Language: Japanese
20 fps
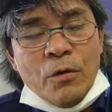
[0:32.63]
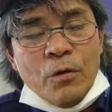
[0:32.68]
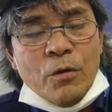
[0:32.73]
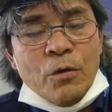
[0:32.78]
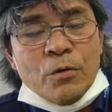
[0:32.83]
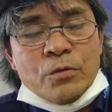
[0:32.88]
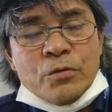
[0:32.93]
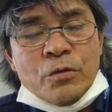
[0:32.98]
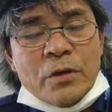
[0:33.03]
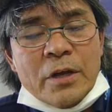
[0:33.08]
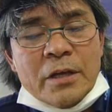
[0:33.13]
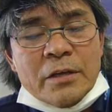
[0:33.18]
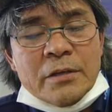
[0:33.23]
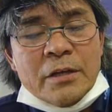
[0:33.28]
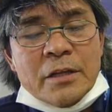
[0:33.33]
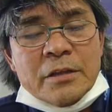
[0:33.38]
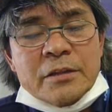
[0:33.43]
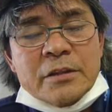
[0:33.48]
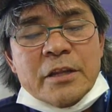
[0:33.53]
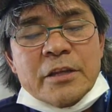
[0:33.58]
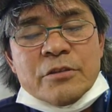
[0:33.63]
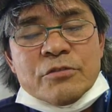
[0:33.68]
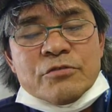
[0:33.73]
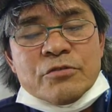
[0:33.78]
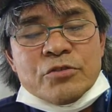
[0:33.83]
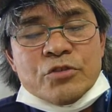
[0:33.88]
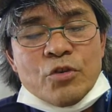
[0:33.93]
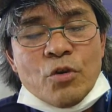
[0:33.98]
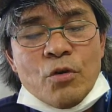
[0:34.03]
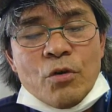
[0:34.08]
大人になっていく
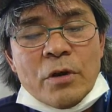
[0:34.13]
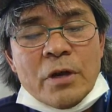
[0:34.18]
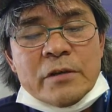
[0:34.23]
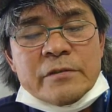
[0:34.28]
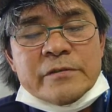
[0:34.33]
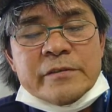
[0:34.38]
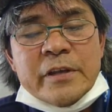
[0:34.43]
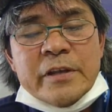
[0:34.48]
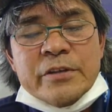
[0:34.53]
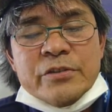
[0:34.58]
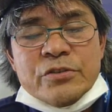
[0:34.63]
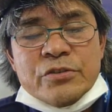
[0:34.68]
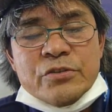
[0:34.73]
小学生